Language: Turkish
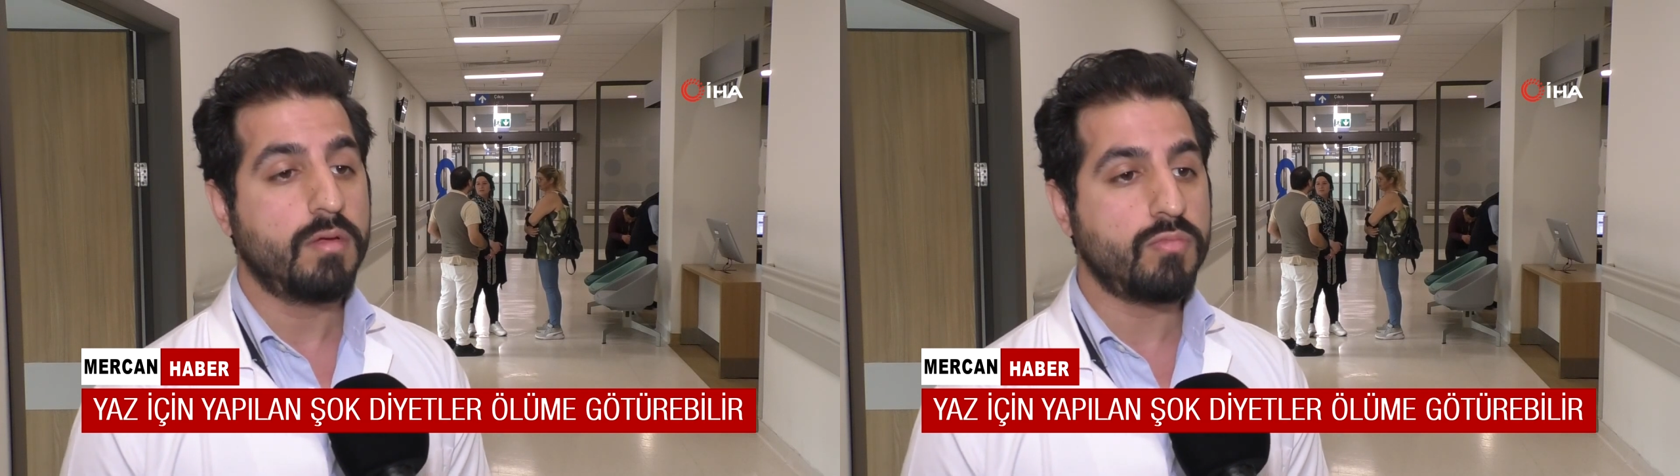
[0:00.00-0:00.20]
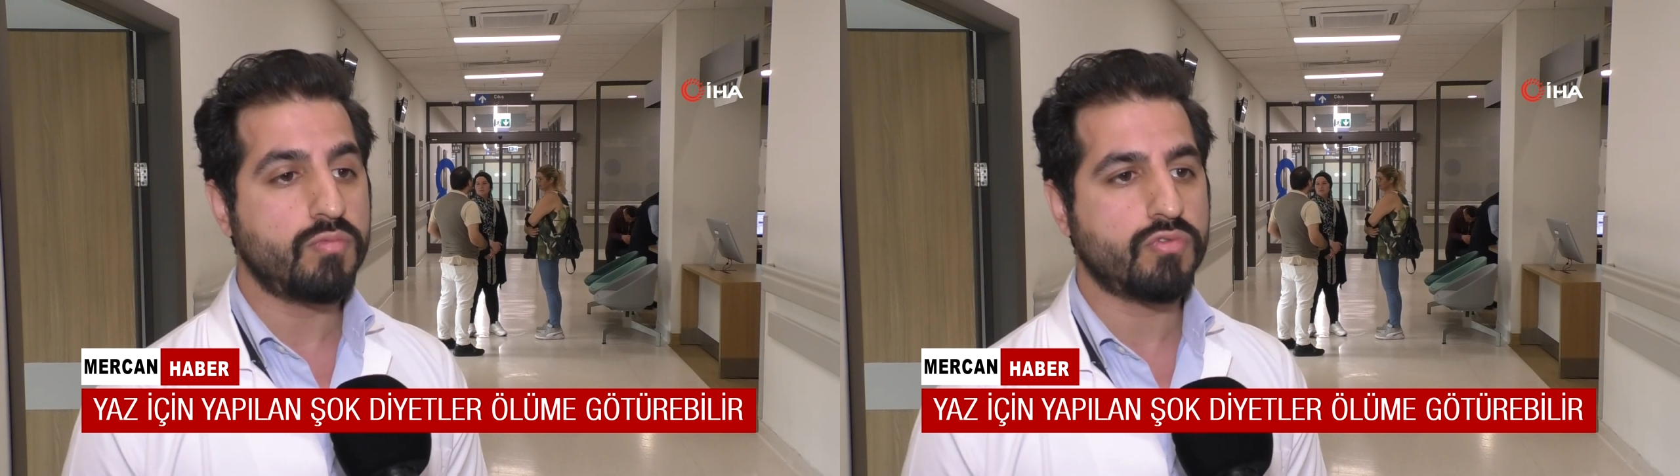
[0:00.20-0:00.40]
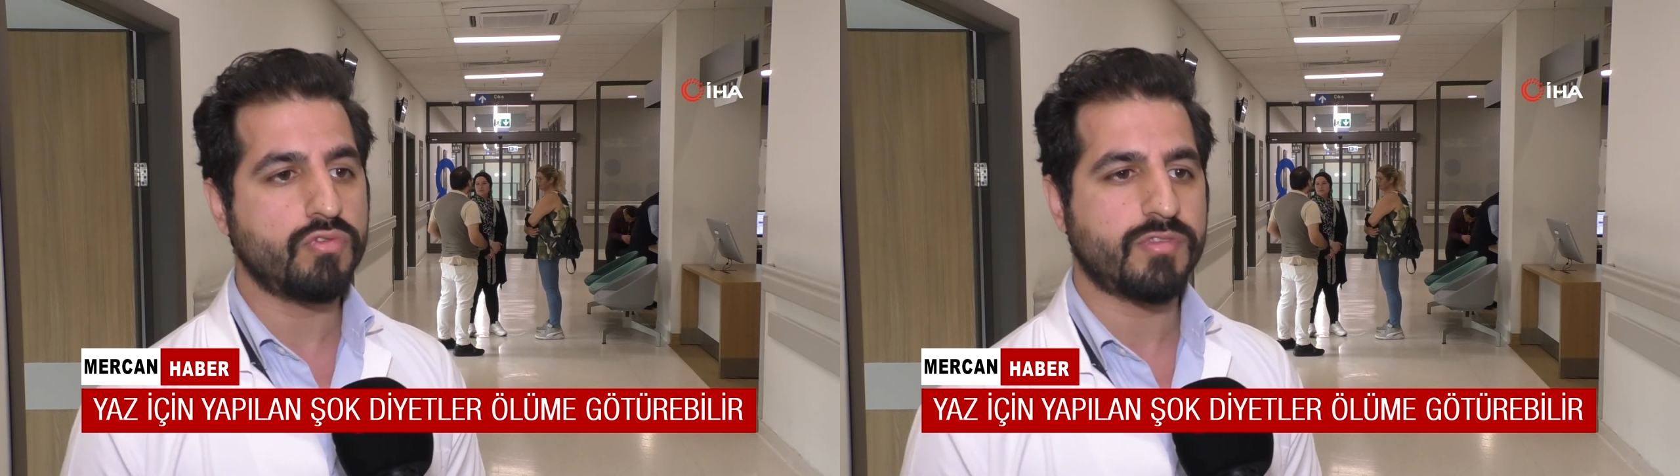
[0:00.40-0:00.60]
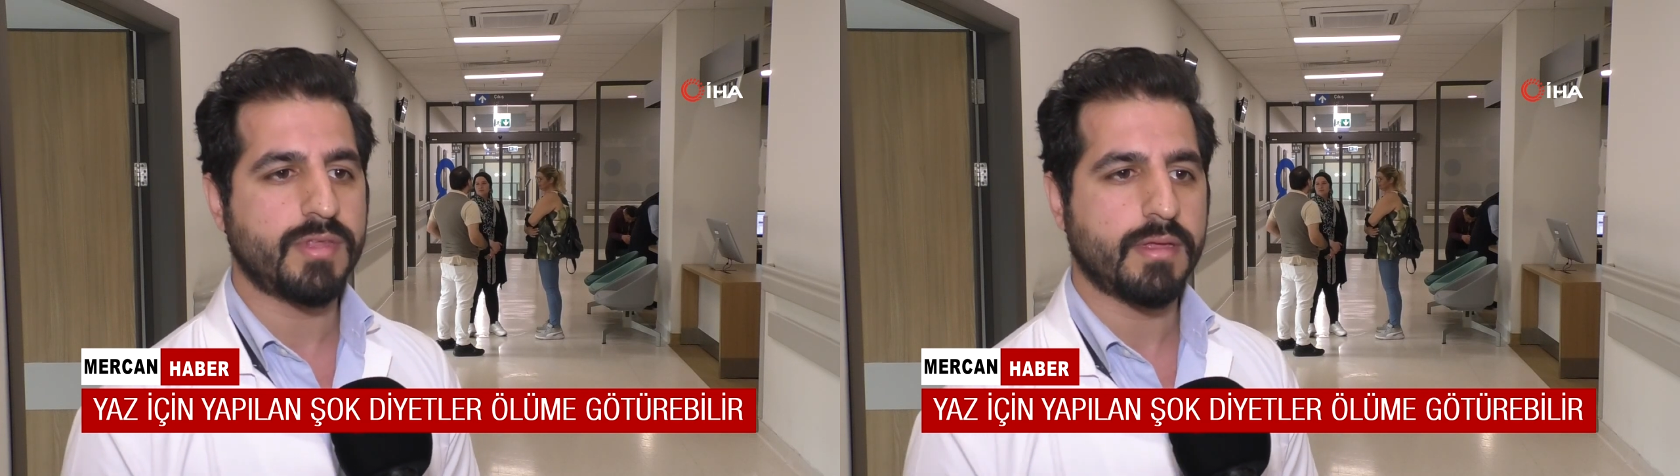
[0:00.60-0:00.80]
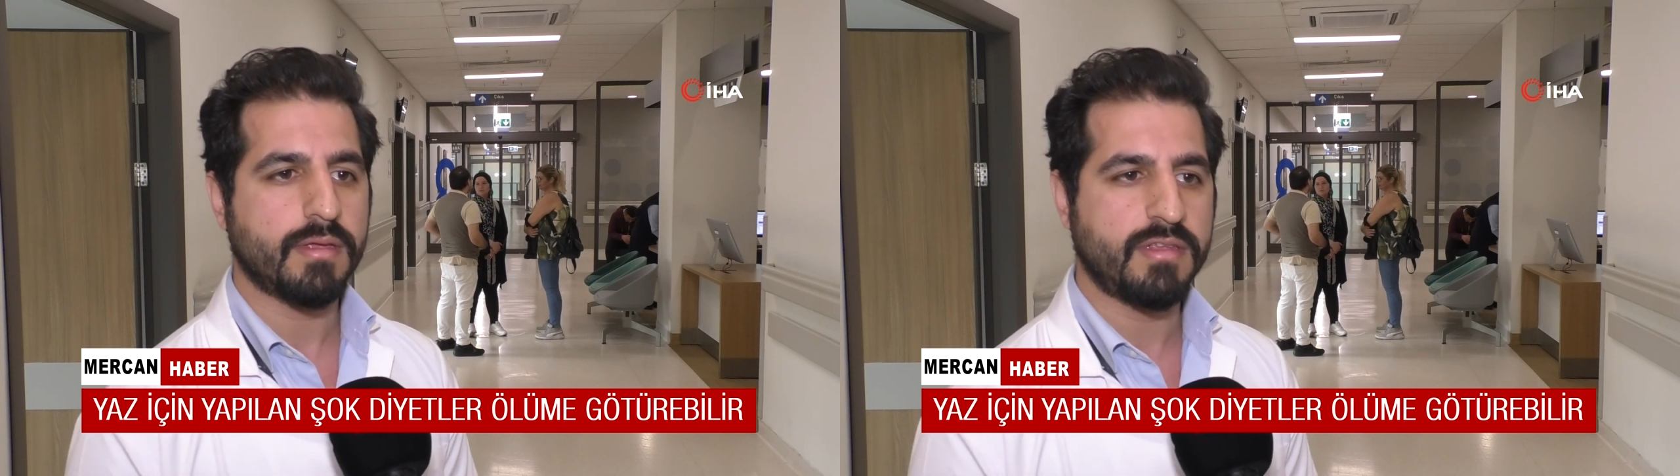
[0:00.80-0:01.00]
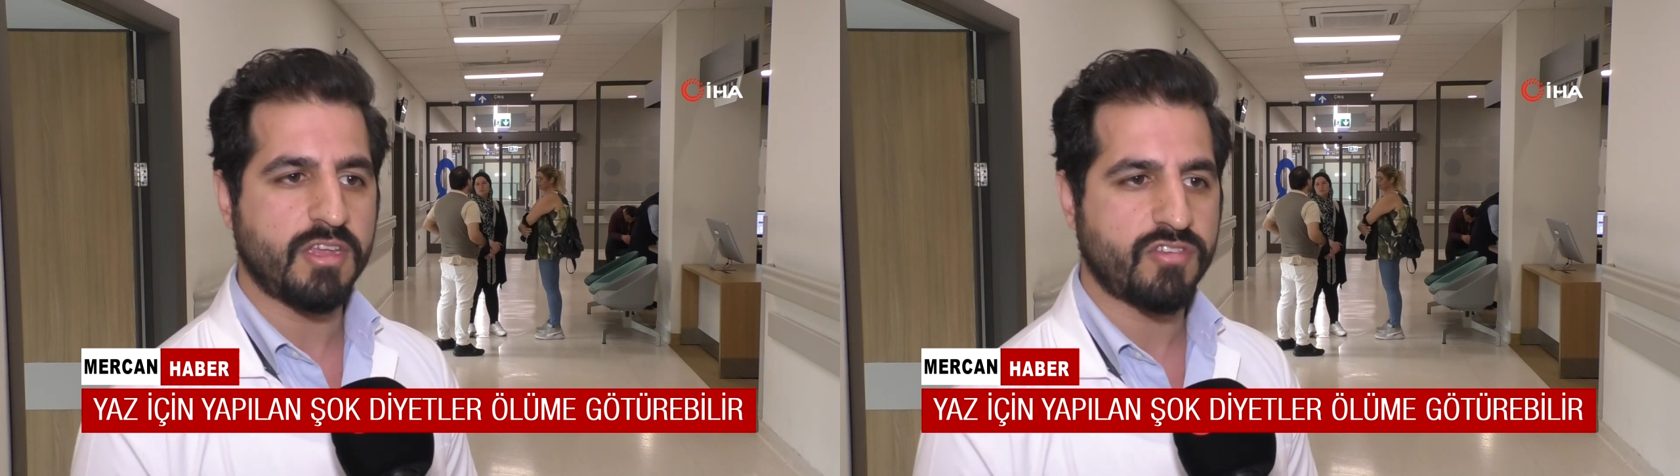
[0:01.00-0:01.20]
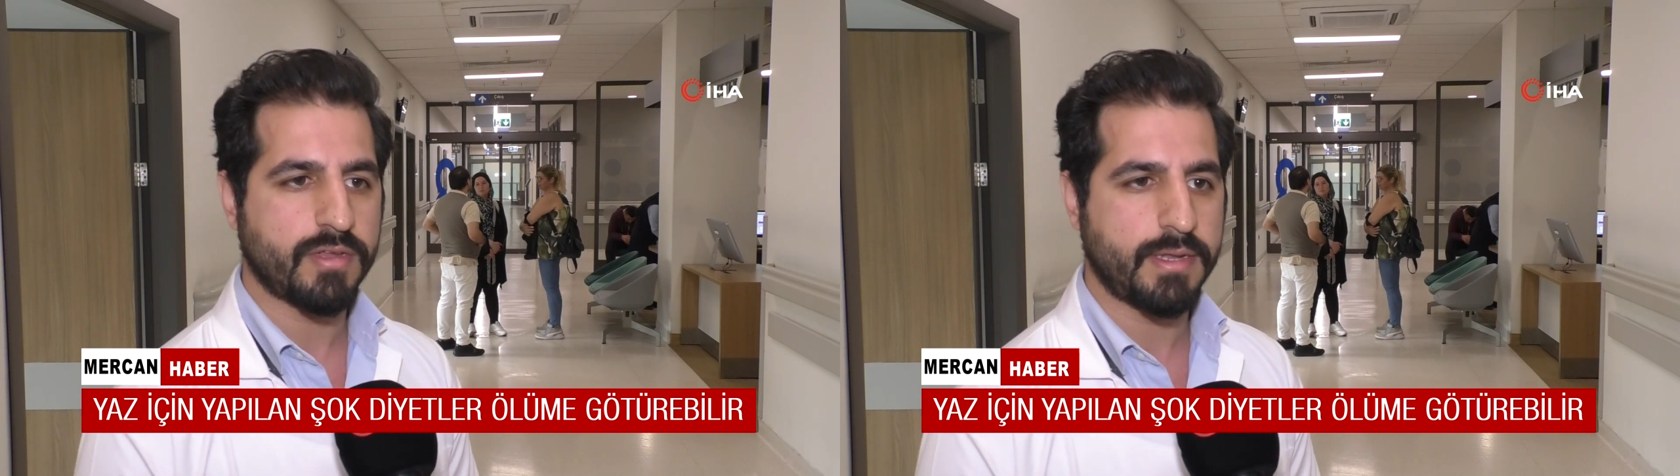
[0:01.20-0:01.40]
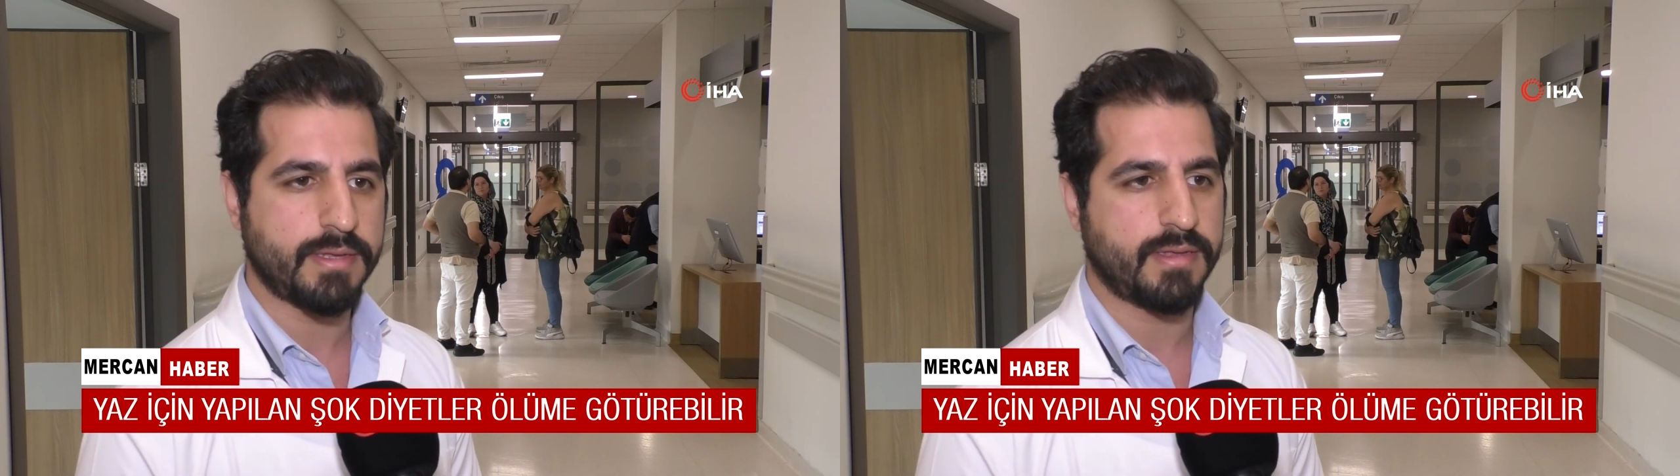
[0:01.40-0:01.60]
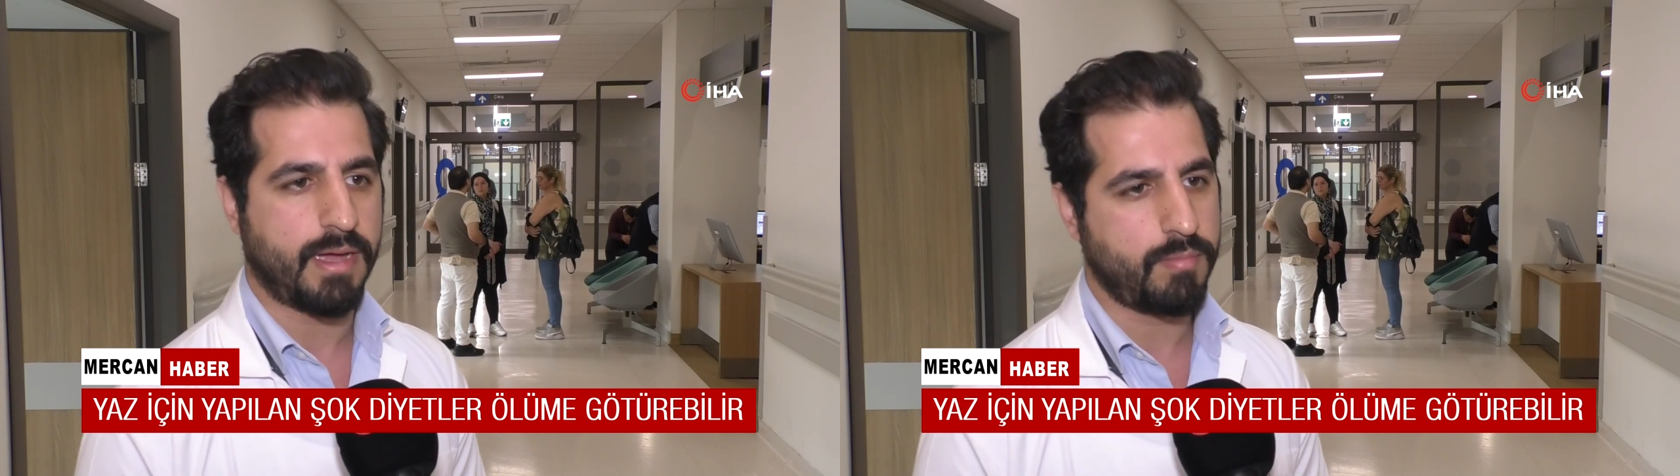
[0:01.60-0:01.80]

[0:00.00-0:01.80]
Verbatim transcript: mümkünse yeşillik